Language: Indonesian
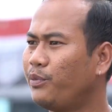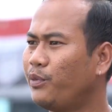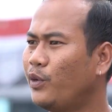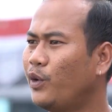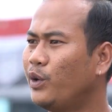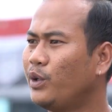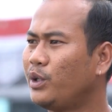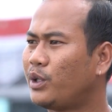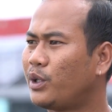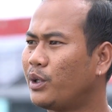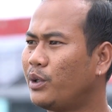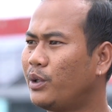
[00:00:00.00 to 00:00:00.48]

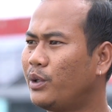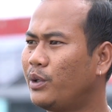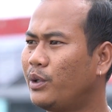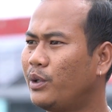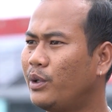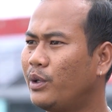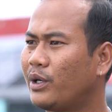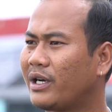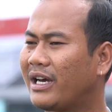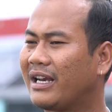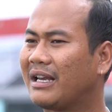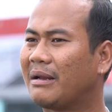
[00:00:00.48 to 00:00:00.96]

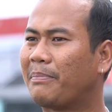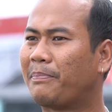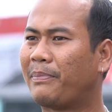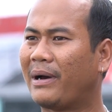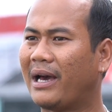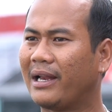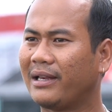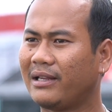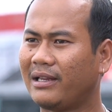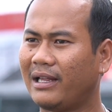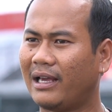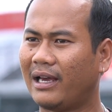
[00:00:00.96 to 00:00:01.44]
untuk
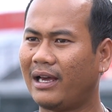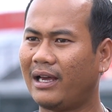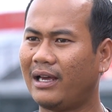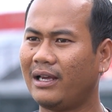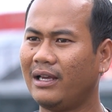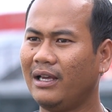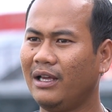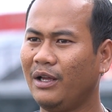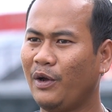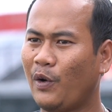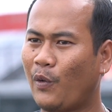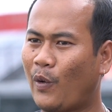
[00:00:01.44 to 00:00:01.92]
kedepannya
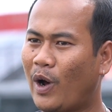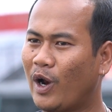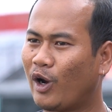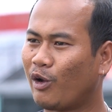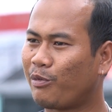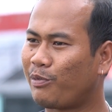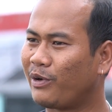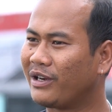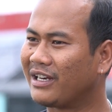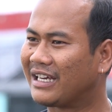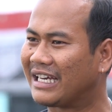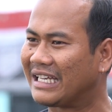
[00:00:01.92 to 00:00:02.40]

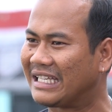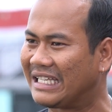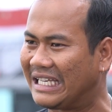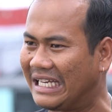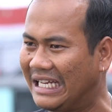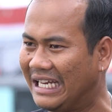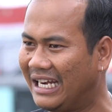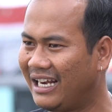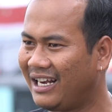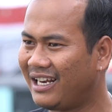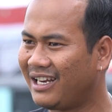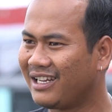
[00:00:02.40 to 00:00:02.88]
walaupun
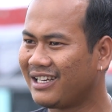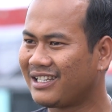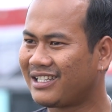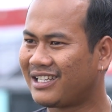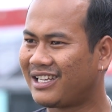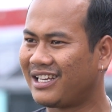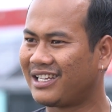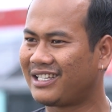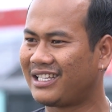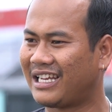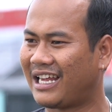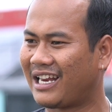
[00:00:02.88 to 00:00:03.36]
kecil
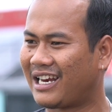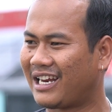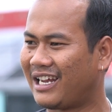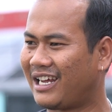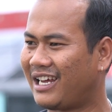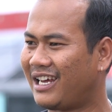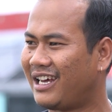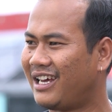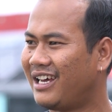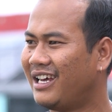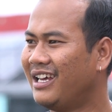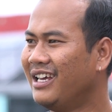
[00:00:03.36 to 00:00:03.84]

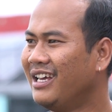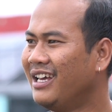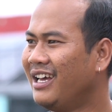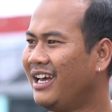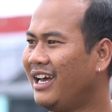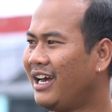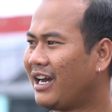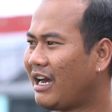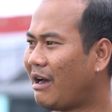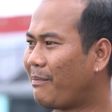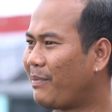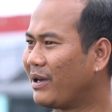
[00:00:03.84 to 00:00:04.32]
secara
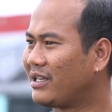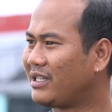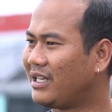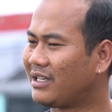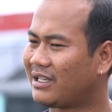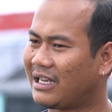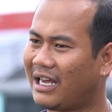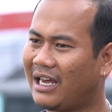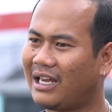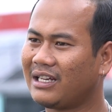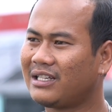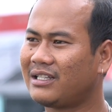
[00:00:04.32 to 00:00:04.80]

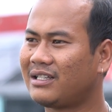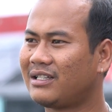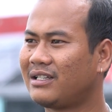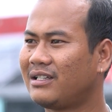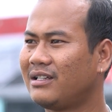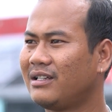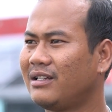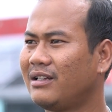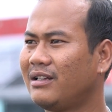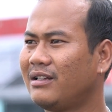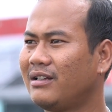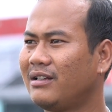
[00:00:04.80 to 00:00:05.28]

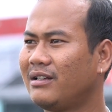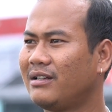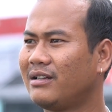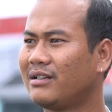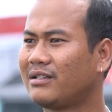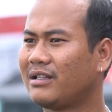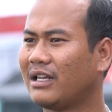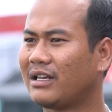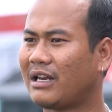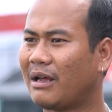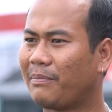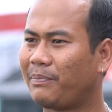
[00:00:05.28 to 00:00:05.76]
kapasitas
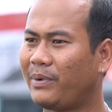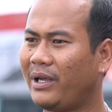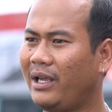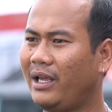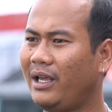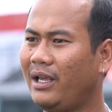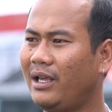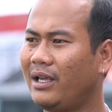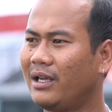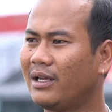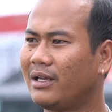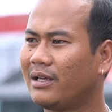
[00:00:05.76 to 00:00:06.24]

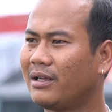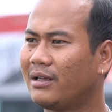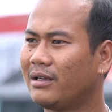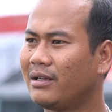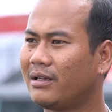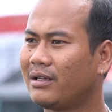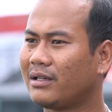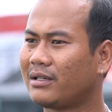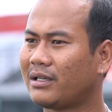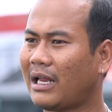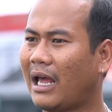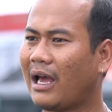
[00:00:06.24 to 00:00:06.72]
tetapi
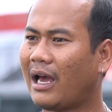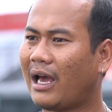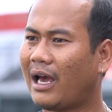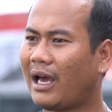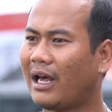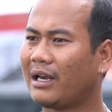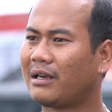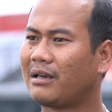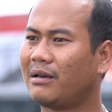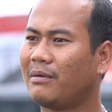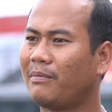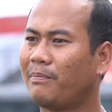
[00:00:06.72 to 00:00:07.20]

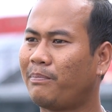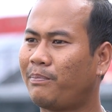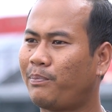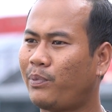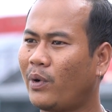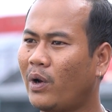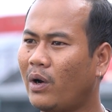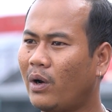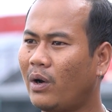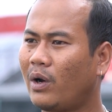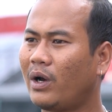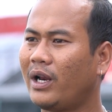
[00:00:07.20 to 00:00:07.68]
sangat
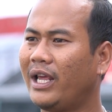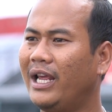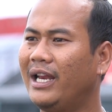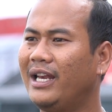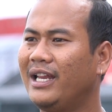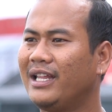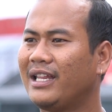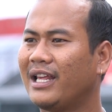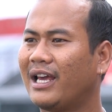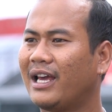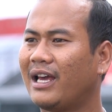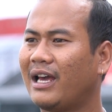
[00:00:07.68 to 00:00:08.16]
full
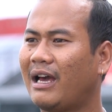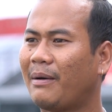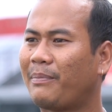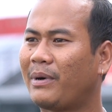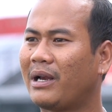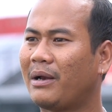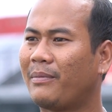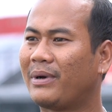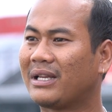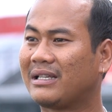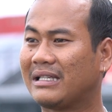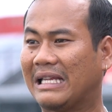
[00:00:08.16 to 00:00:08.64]
ininya apa
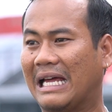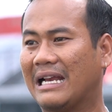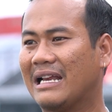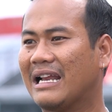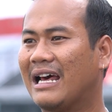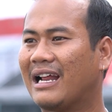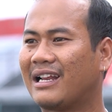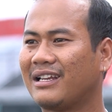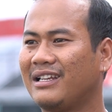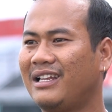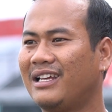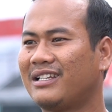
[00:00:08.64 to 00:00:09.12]
nama
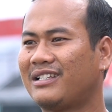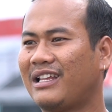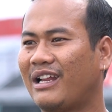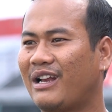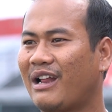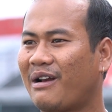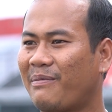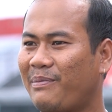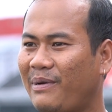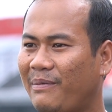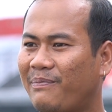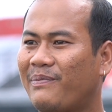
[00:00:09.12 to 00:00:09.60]
standarnya
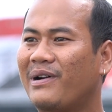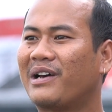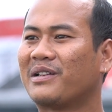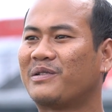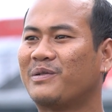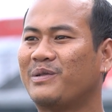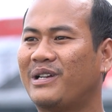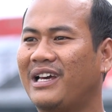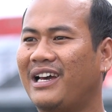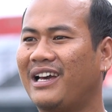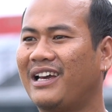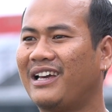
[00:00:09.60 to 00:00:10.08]
standar pipa
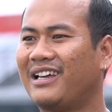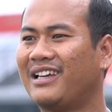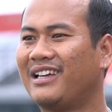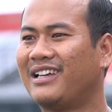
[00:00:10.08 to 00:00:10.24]
sudah